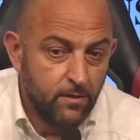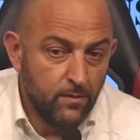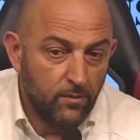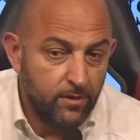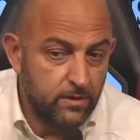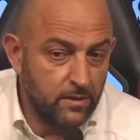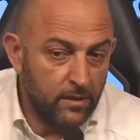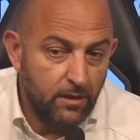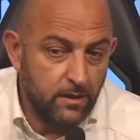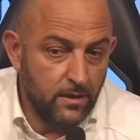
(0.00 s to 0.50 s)

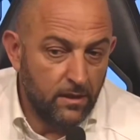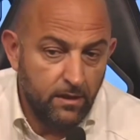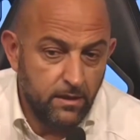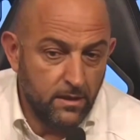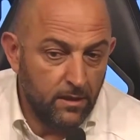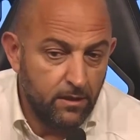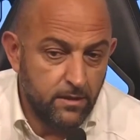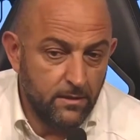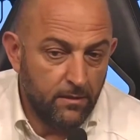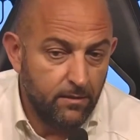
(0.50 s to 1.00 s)

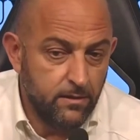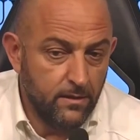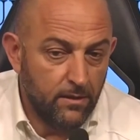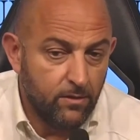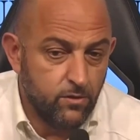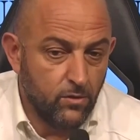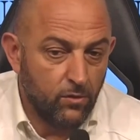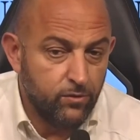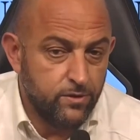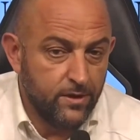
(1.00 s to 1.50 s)
quindi
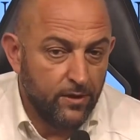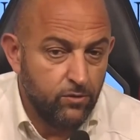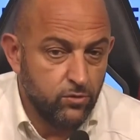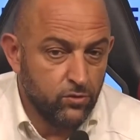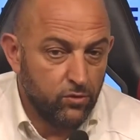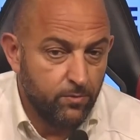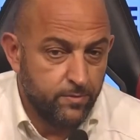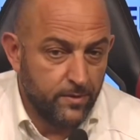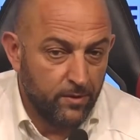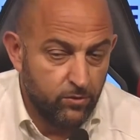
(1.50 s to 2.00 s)
contento
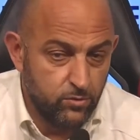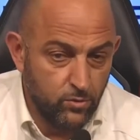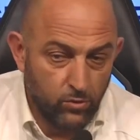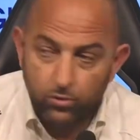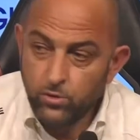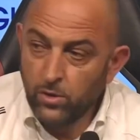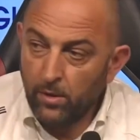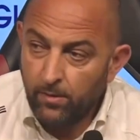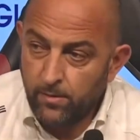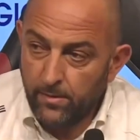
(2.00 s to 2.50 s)

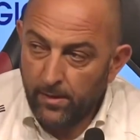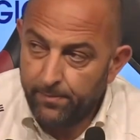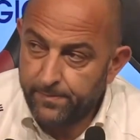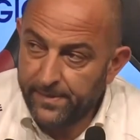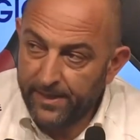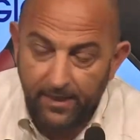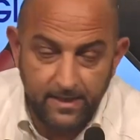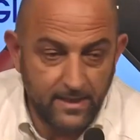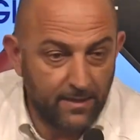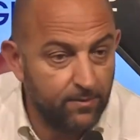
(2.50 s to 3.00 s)
soprattutto,
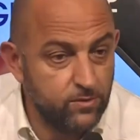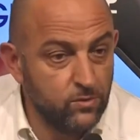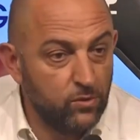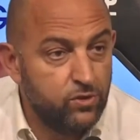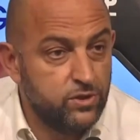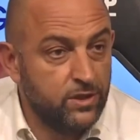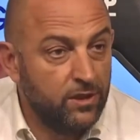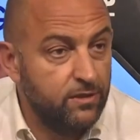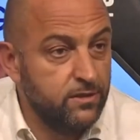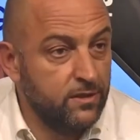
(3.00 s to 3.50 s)
appena chiamato il
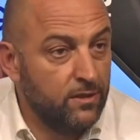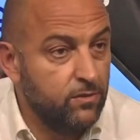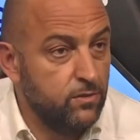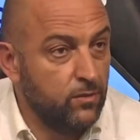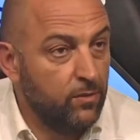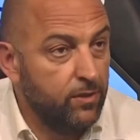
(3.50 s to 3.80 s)
sindaco,